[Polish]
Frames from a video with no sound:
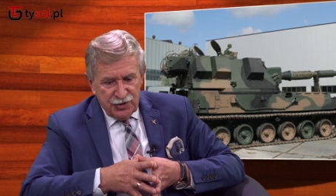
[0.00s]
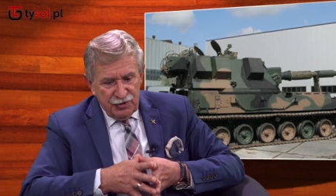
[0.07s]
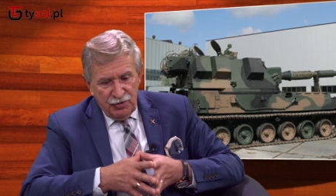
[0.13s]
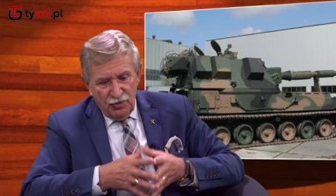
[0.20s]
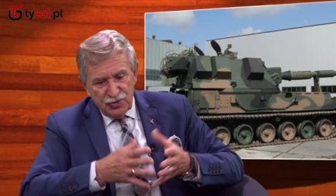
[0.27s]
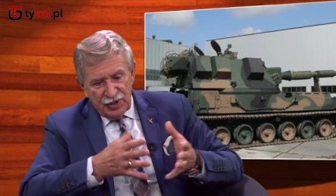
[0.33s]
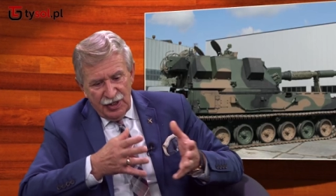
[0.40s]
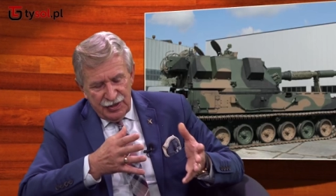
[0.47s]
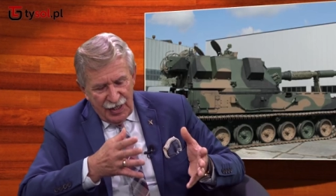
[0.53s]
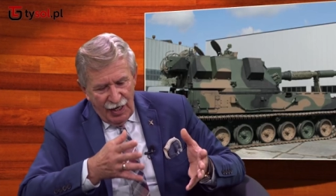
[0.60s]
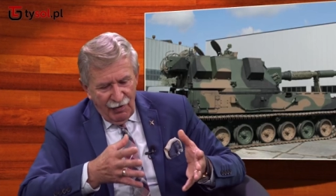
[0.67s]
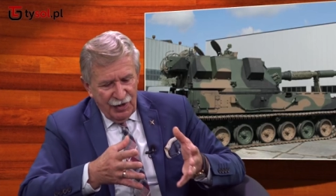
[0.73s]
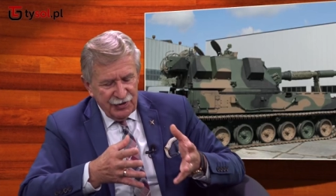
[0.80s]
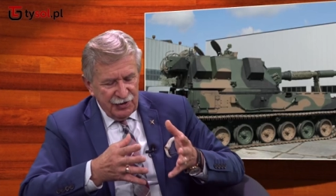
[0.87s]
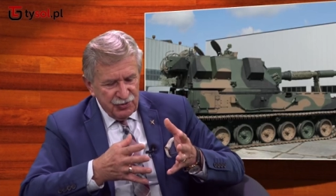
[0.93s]
nie
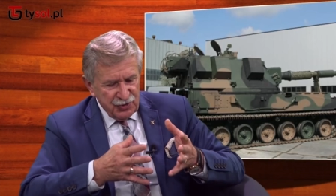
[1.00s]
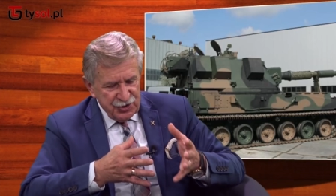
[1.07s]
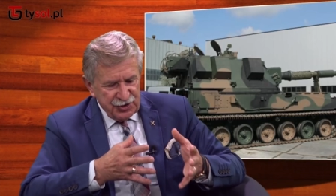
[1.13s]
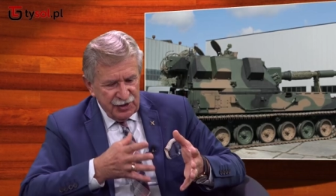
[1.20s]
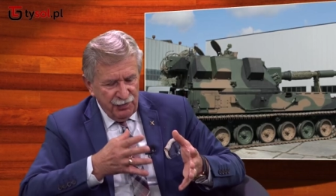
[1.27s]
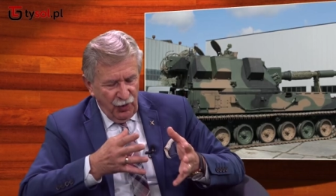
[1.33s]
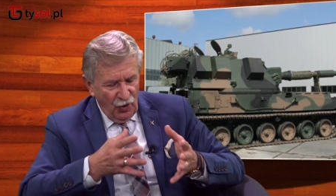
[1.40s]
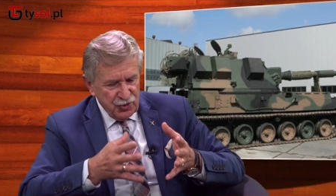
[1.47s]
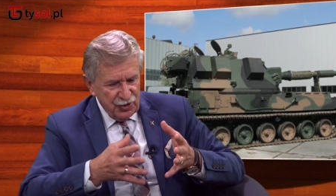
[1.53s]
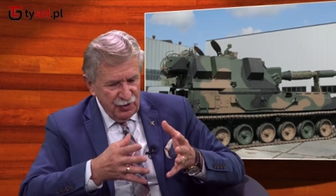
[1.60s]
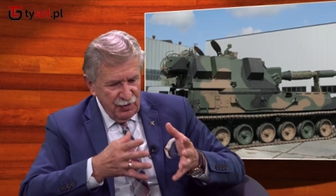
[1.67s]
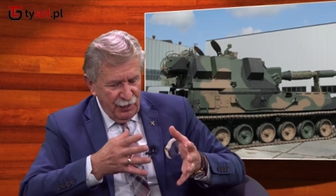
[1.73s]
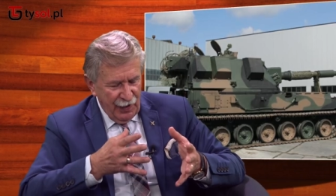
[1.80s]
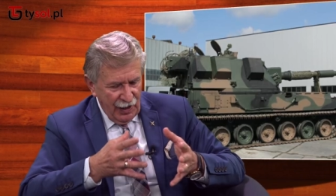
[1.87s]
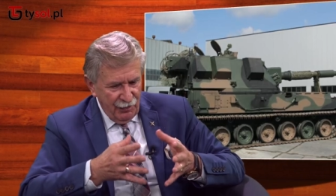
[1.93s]
uwzględniała tych wszystkich potrzeb
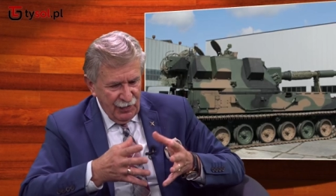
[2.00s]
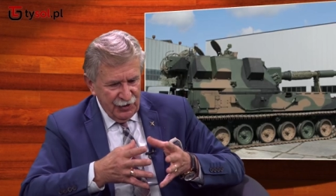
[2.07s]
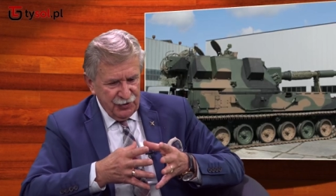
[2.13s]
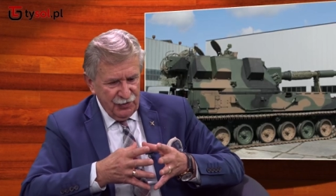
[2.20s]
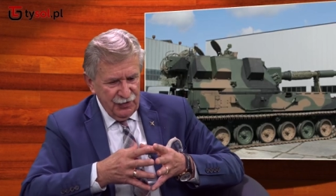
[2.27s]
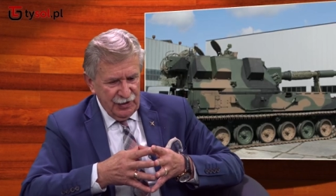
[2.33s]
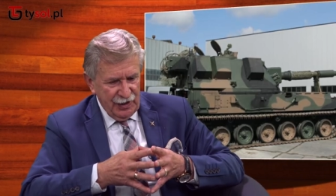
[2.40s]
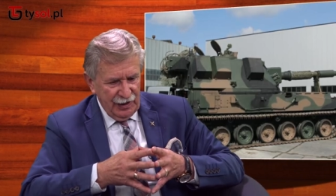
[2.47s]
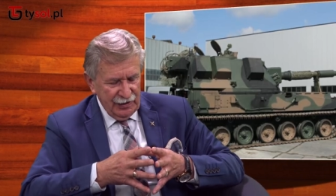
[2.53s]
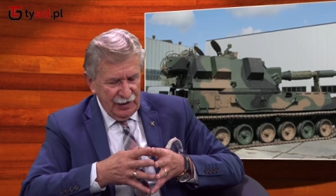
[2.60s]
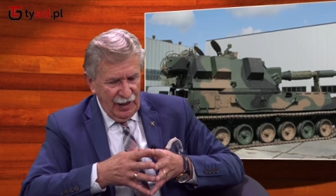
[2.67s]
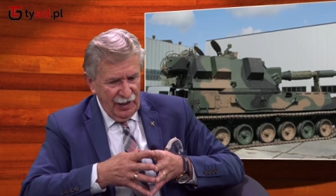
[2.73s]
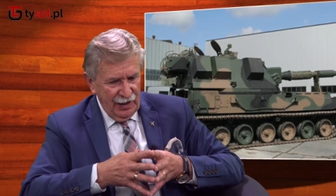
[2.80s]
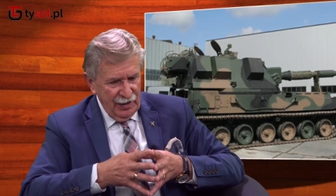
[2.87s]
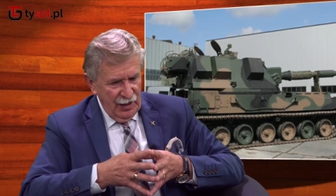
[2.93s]
i parametrów i tak
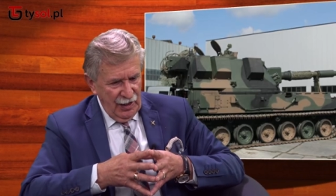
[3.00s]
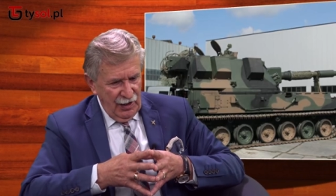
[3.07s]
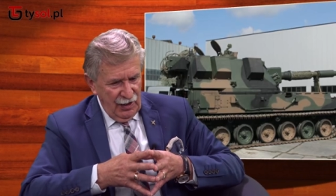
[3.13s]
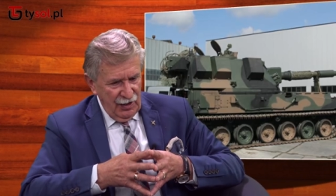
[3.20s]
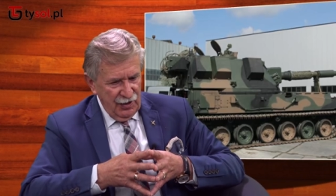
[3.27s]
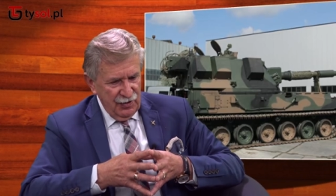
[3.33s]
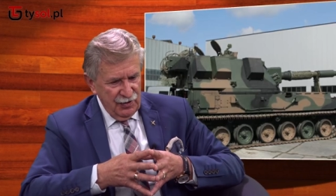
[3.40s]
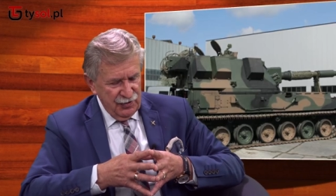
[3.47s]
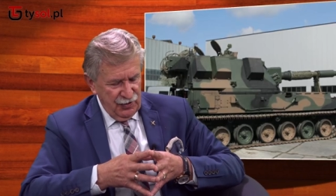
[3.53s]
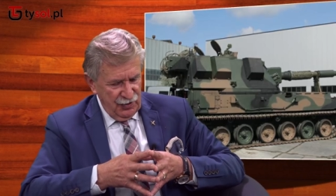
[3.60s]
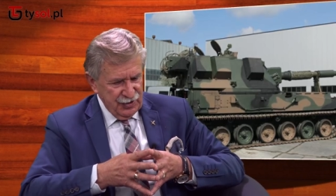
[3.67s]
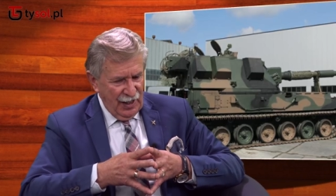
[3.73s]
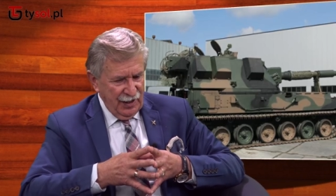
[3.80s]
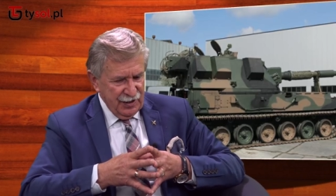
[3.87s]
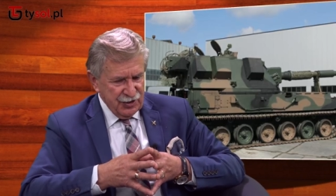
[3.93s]
dalej e,
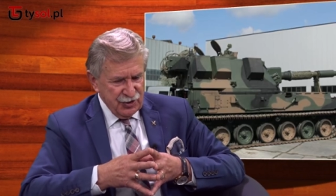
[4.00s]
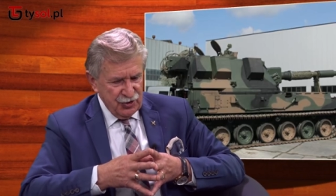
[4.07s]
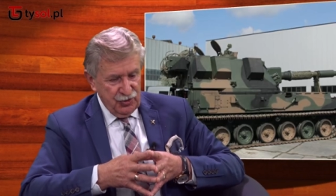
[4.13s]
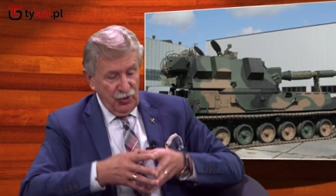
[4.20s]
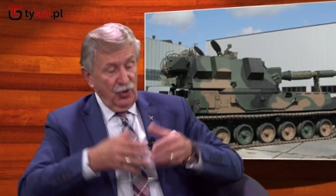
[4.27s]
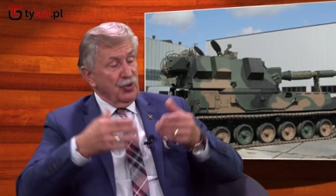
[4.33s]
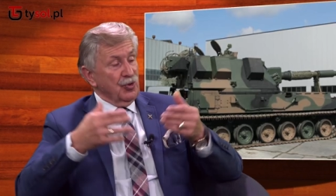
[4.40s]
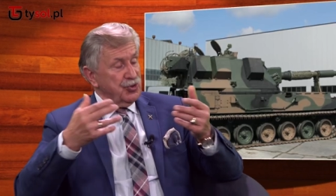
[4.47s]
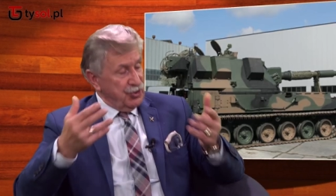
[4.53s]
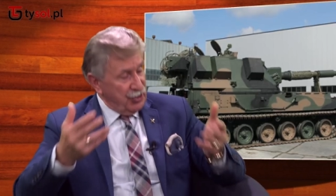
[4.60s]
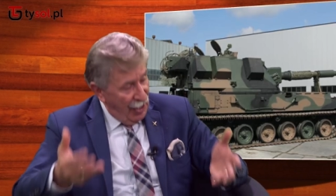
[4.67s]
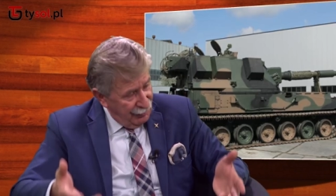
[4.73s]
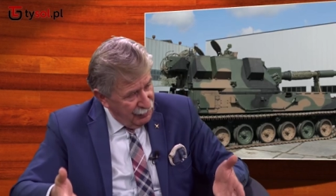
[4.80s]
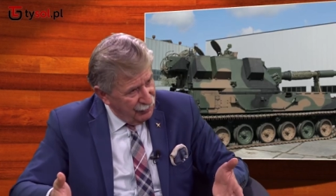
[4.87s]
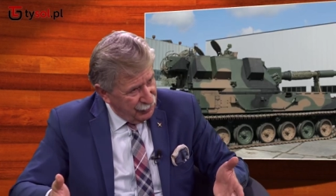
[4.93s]
związanych z
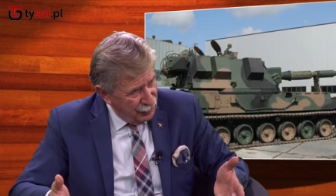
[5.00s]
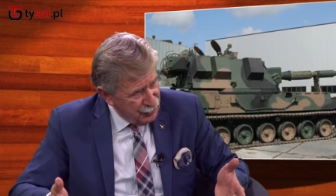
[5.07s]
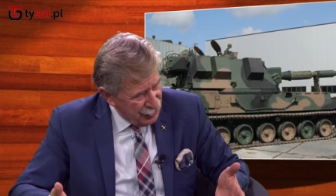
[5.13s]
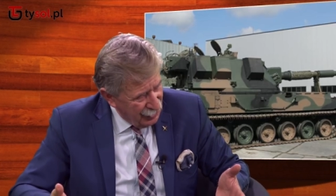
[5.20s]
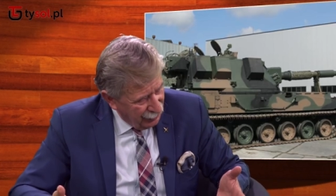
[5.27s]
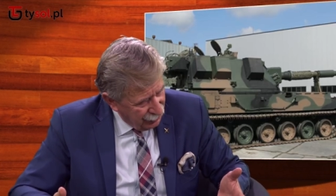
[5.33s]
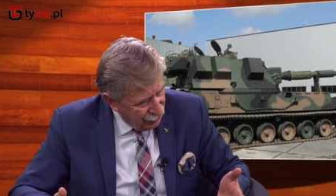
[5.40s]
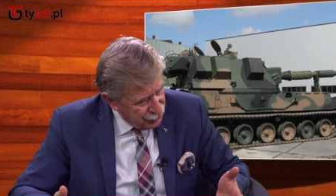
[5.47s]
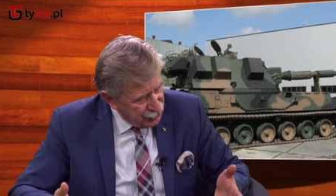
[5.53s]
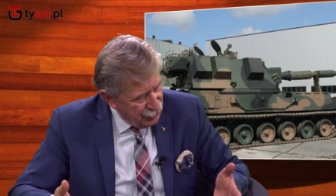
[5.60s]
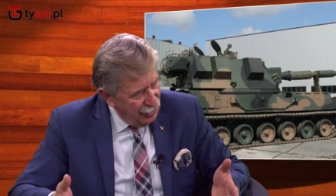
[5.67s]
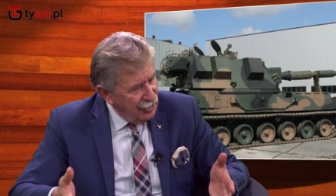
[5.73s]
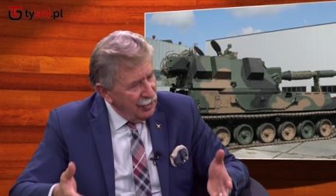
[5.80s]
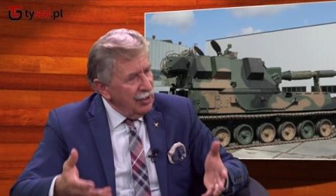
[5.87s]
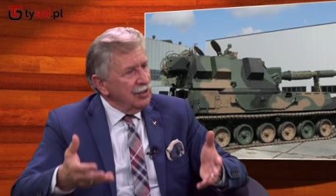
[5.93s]
zdolnościami w tym
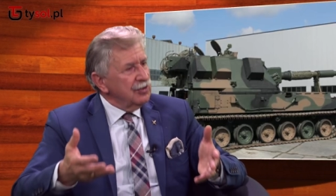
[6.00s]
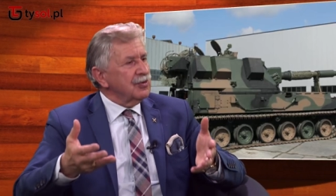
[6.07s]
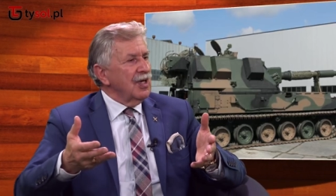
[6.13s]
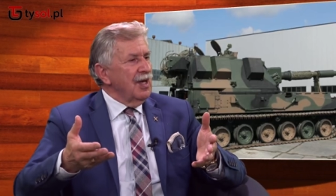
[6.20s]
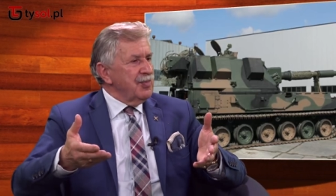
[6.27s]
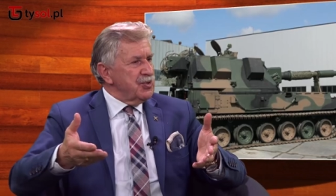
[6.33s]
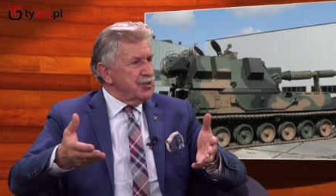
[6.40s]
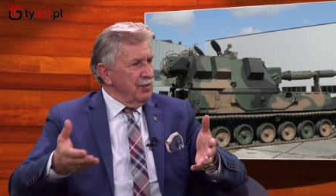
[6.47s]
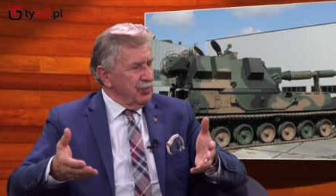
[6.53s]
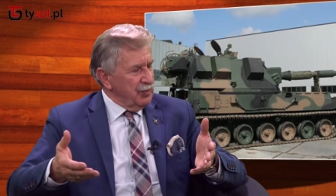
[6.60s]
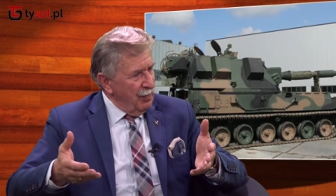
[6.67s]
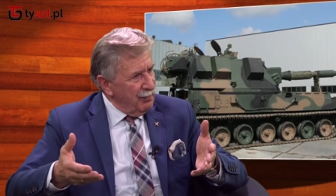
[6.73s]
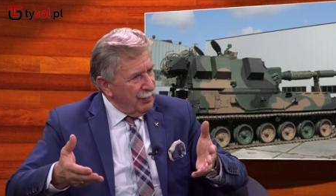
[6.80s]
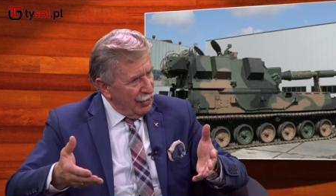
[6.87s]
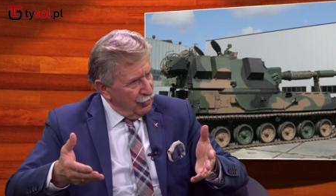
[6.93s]
zakresie, to lepiej się
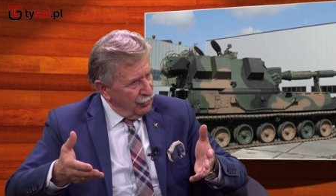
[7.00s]
tą